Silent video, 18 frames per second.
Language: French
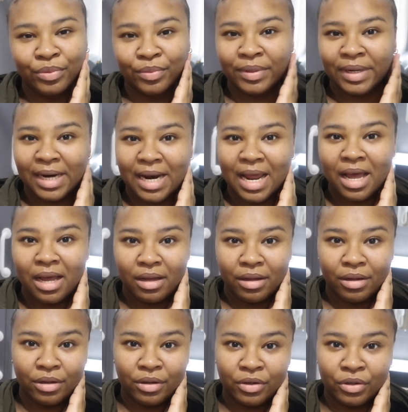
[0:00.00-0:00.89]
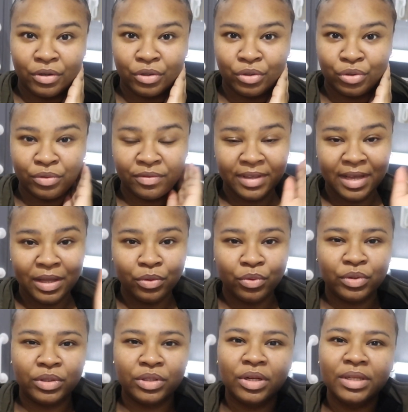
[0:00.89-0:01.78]
donc là, euh, je viens
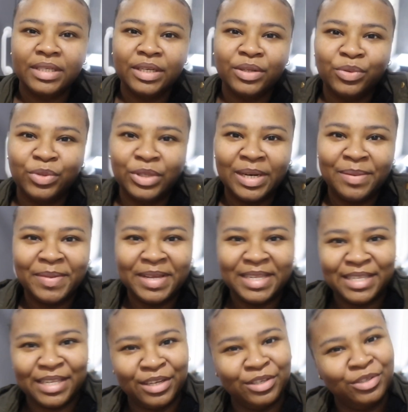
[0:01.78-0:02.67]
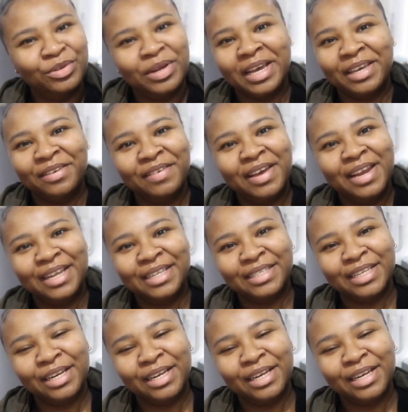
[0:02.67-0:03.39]
de sortir de chez le médecin, je suis arrivée à la